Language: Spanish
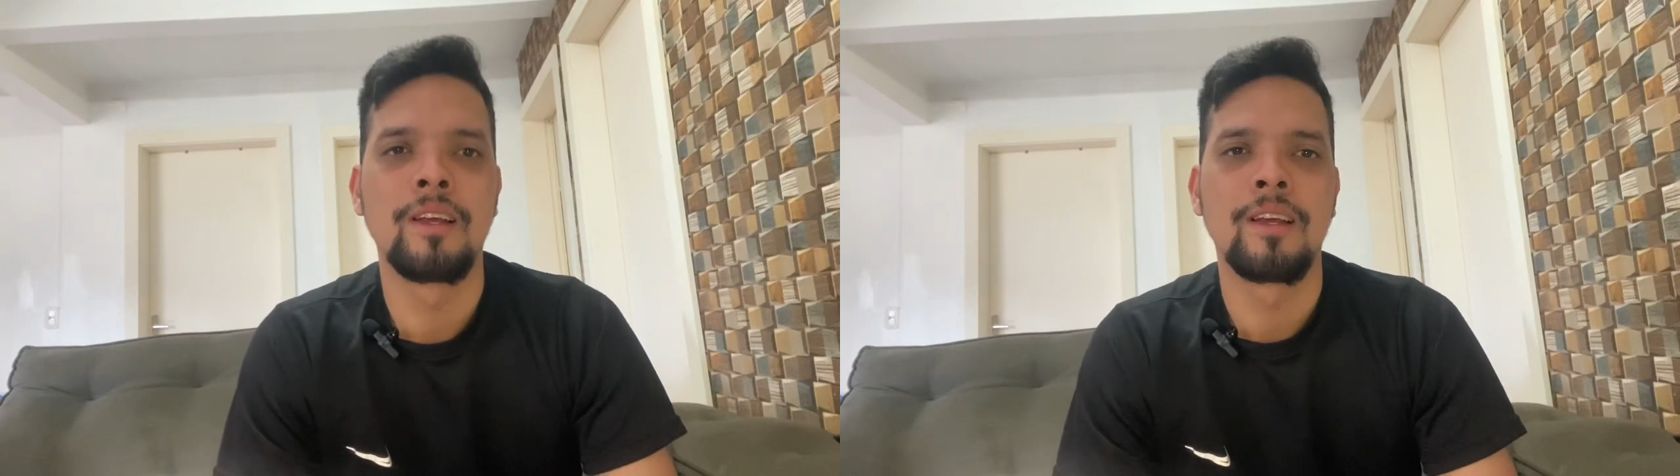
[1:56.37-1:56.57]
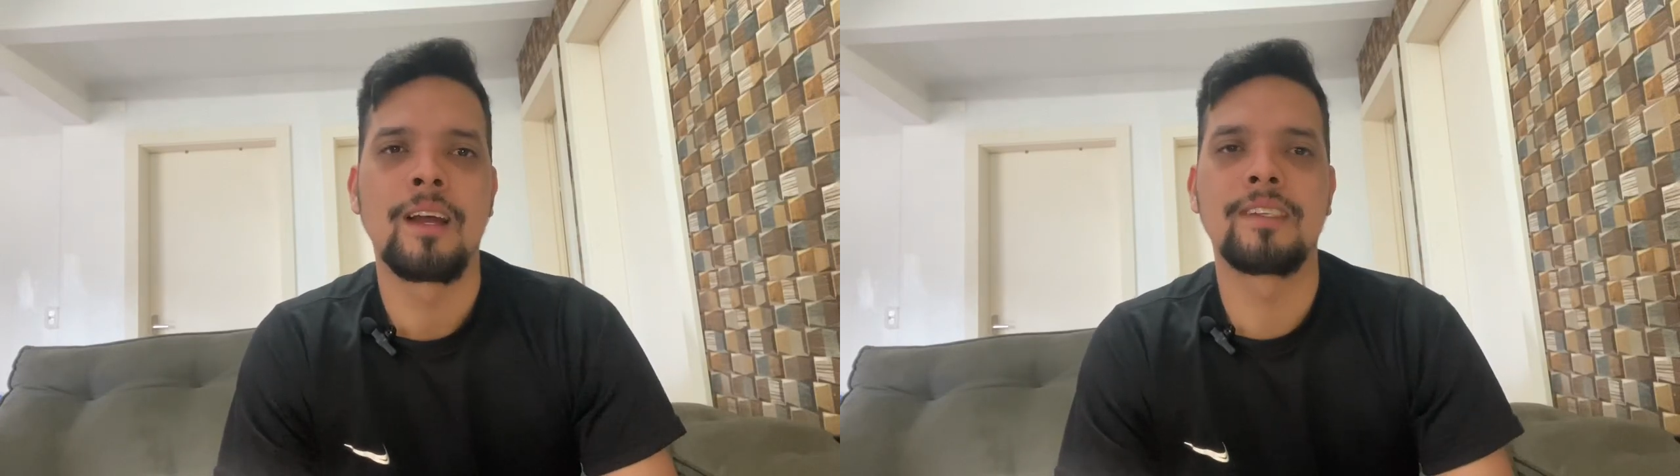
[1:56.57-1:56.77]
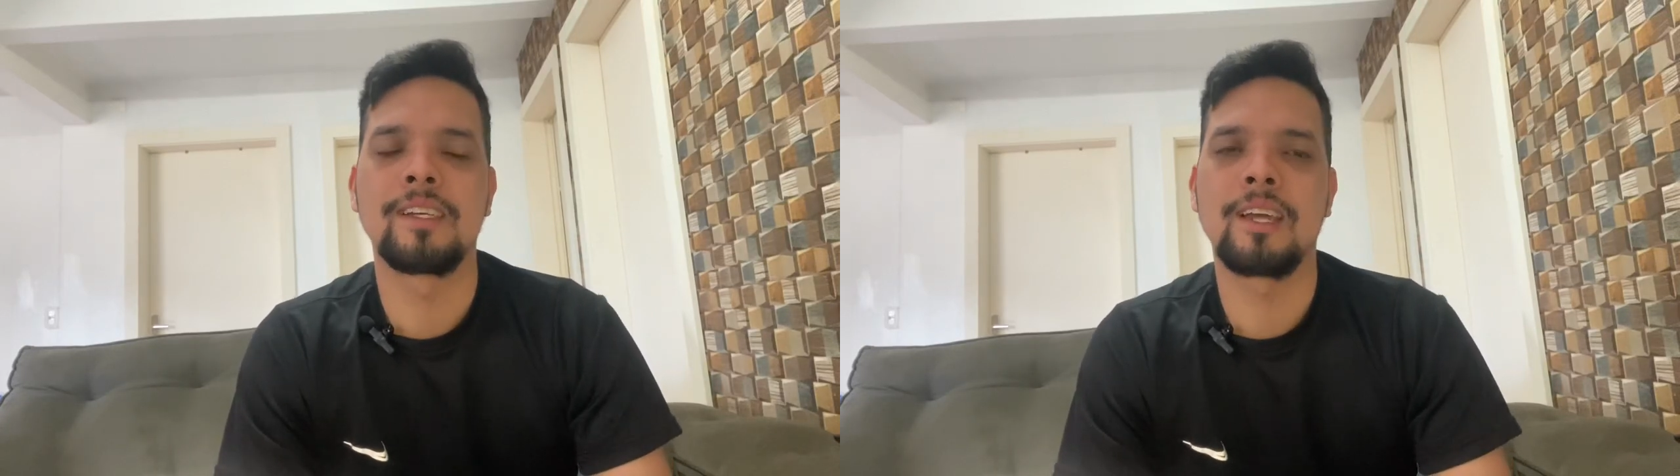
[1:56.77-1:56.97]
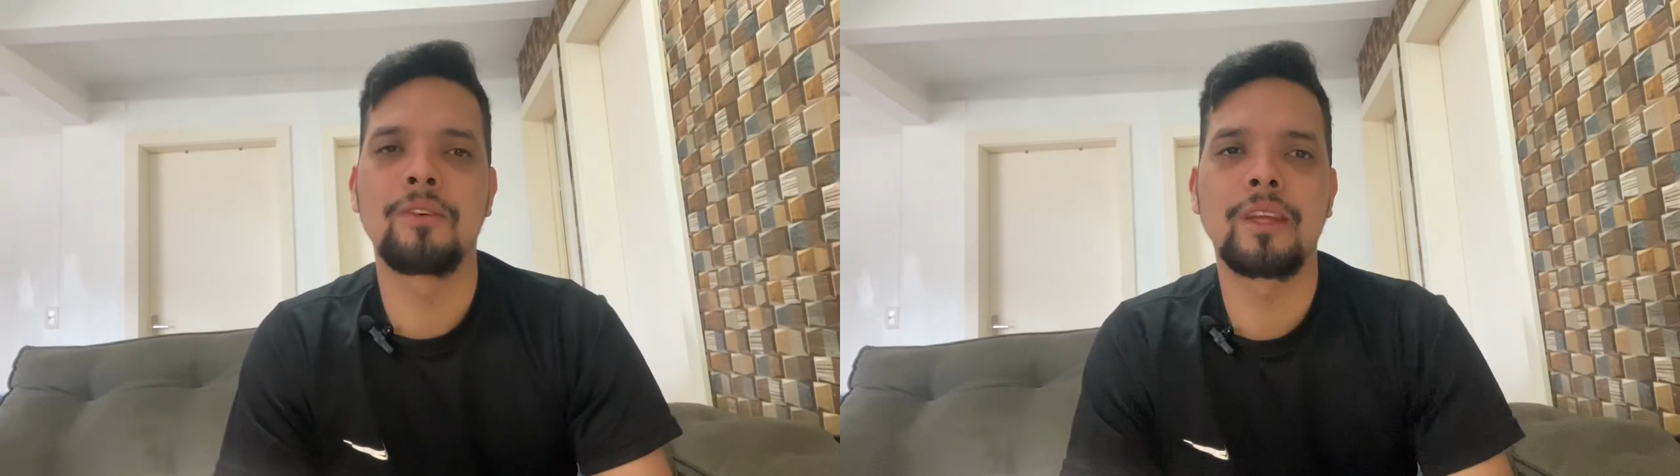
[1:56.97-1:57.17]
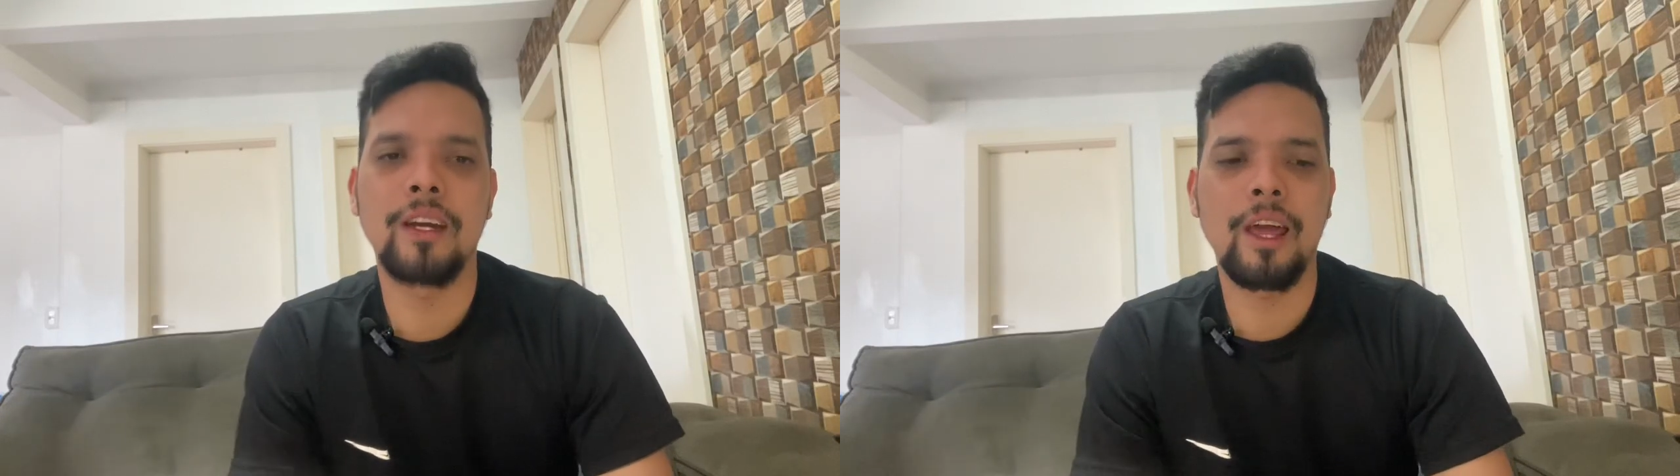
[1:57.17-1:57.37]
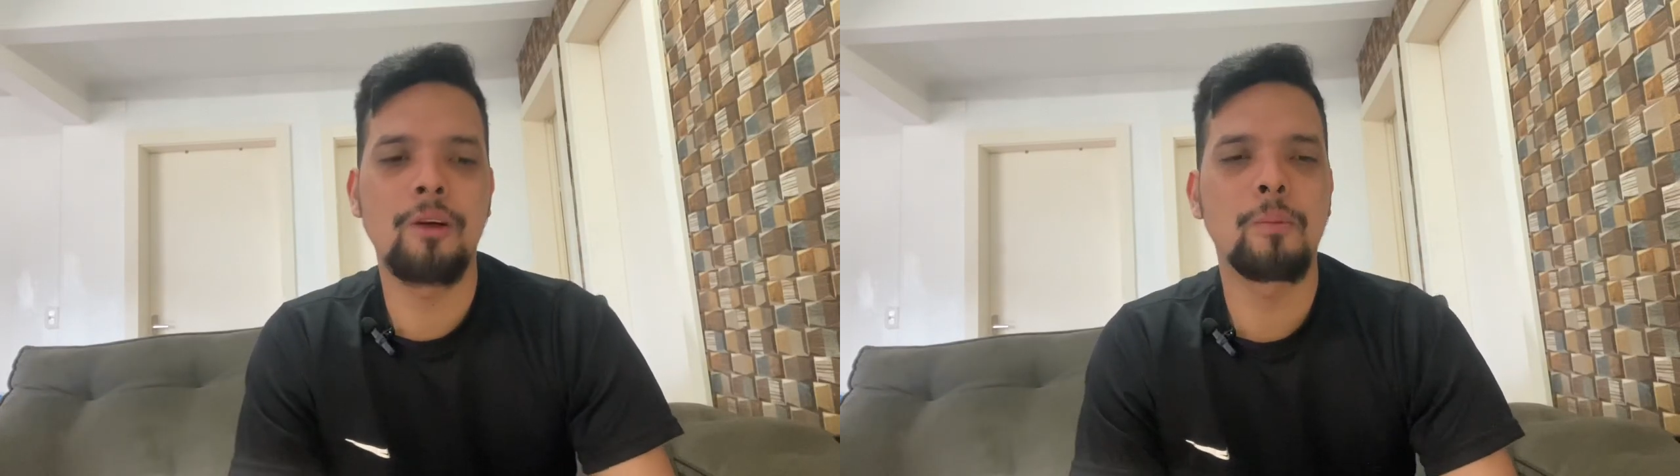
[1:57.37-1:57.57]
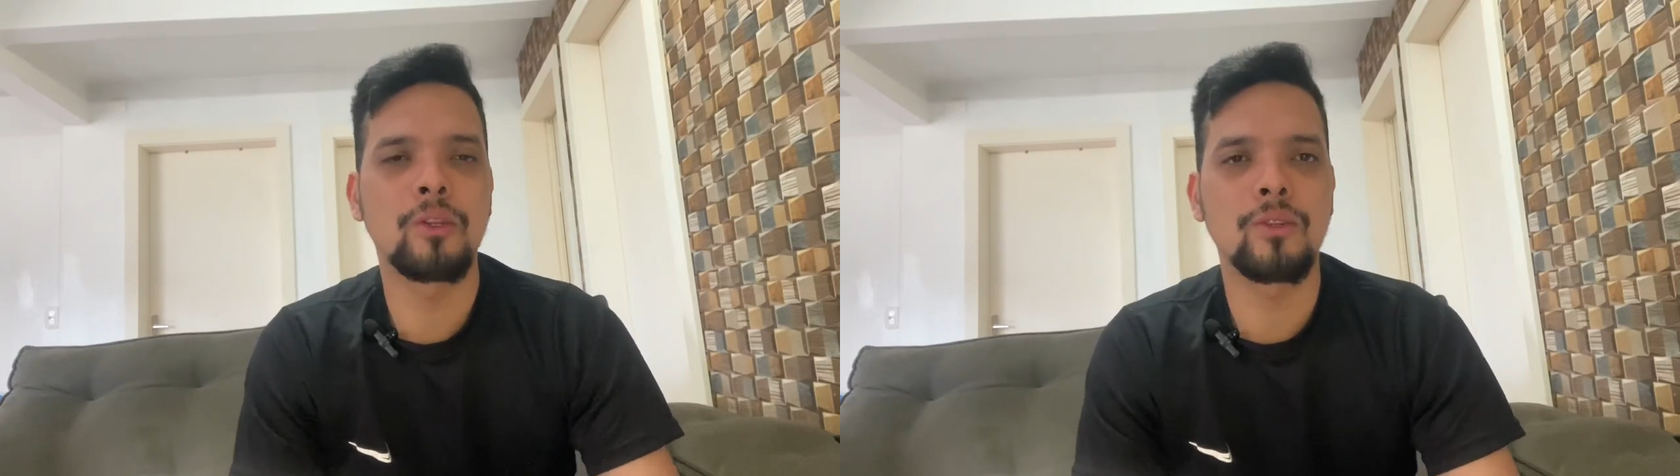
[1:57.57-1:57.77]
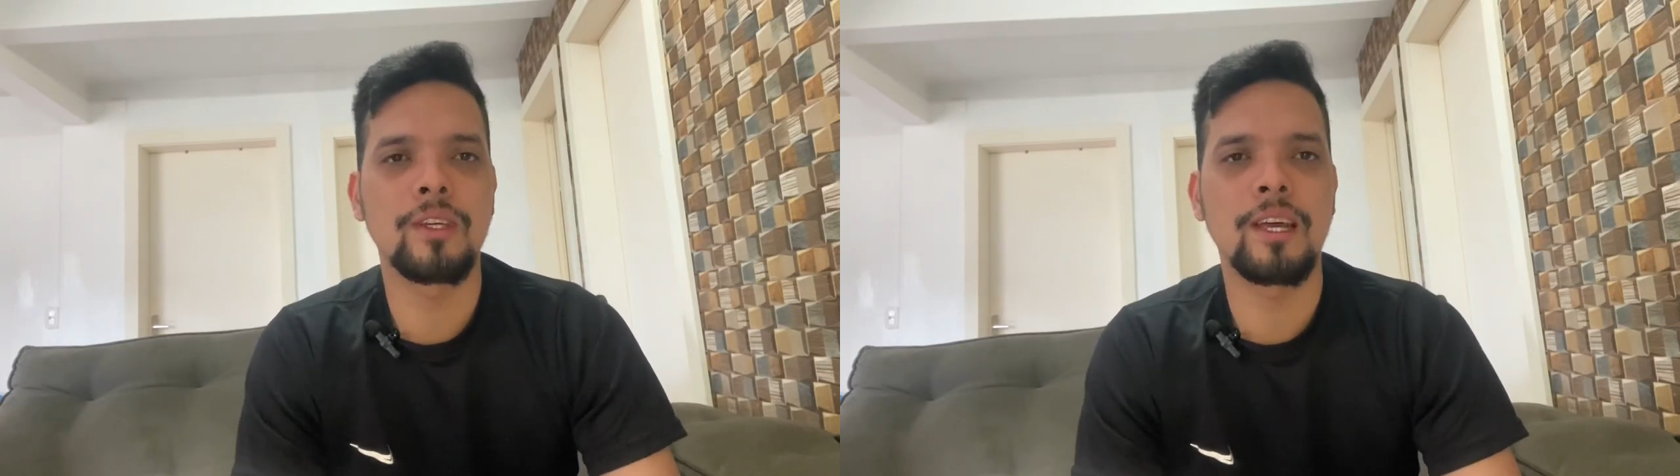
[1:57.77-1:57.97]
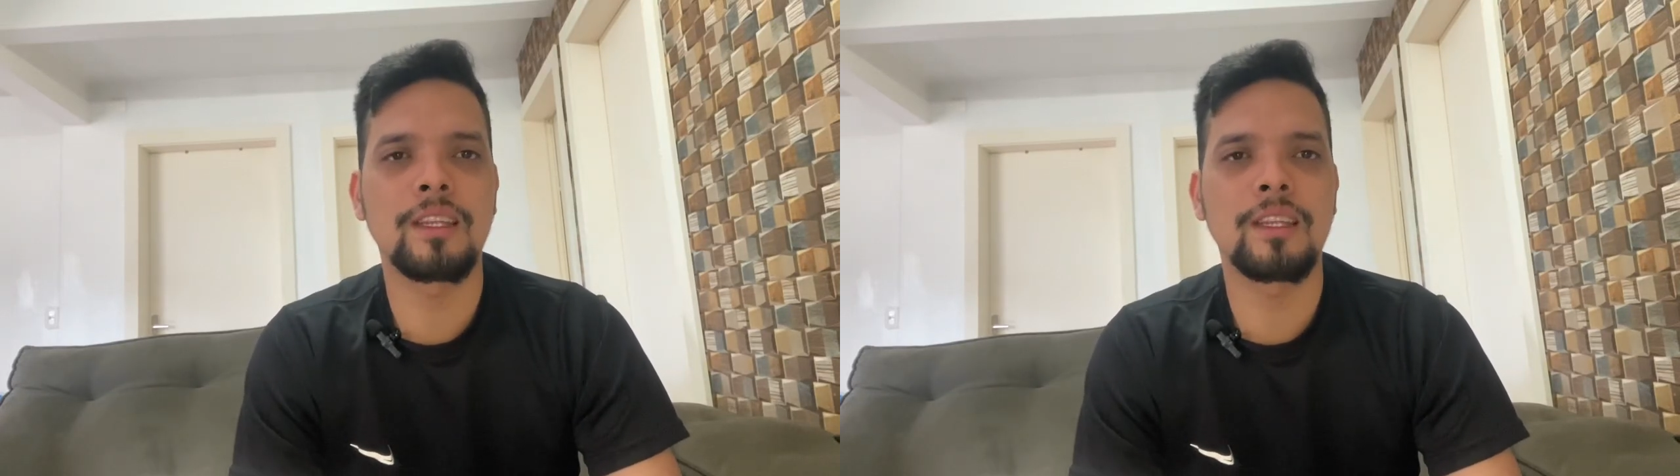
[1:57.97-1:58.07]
Así que es una gran oportunidad